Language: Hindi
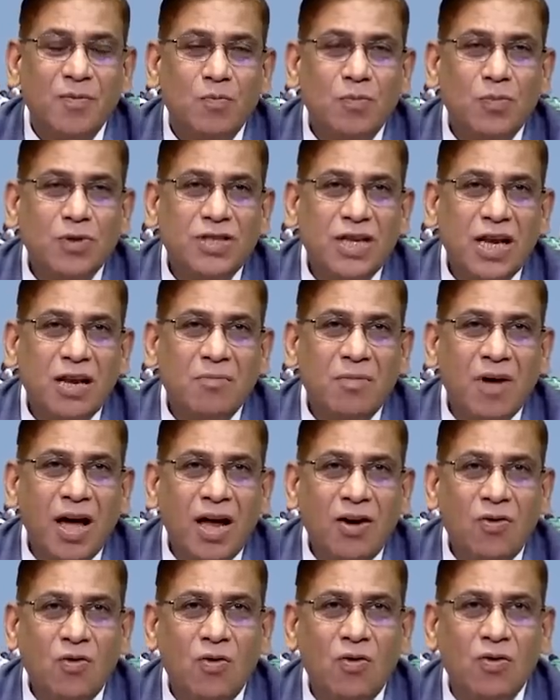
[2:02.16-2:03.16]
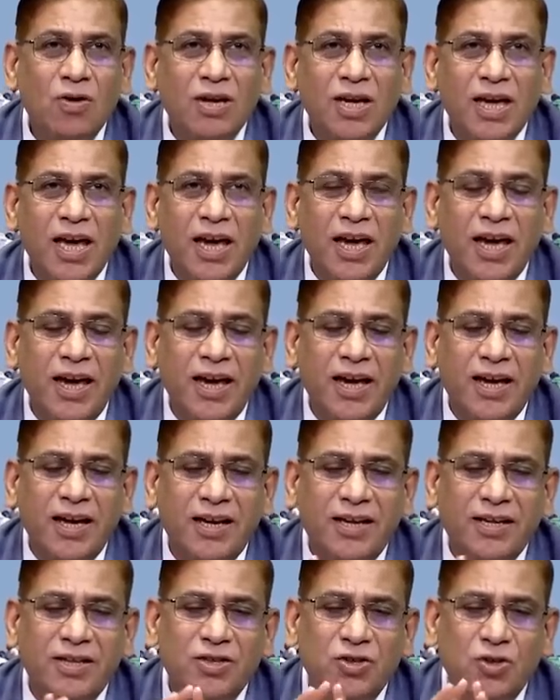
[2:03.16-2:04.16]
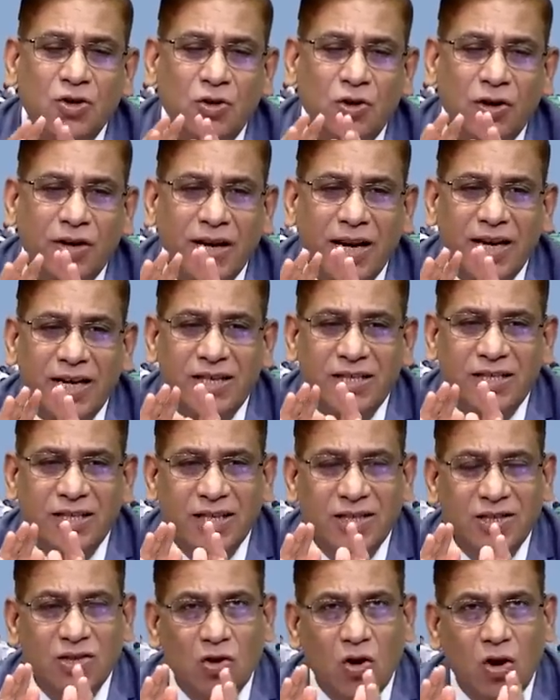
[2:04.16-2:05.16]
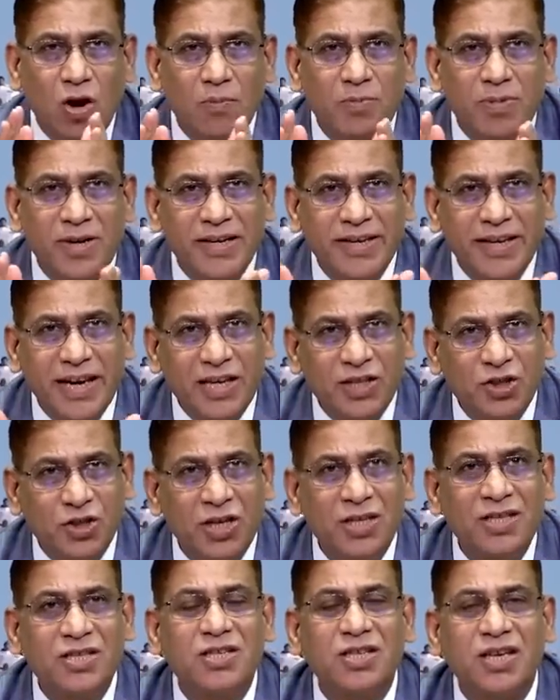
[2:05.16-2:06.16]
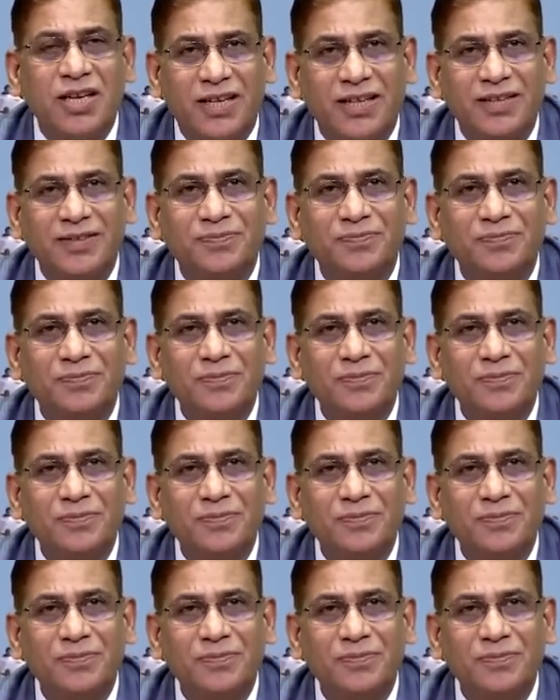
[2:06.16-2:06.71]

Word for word: मुसलमानों के जो रिलीजस ऑब्लिगेशंस हैं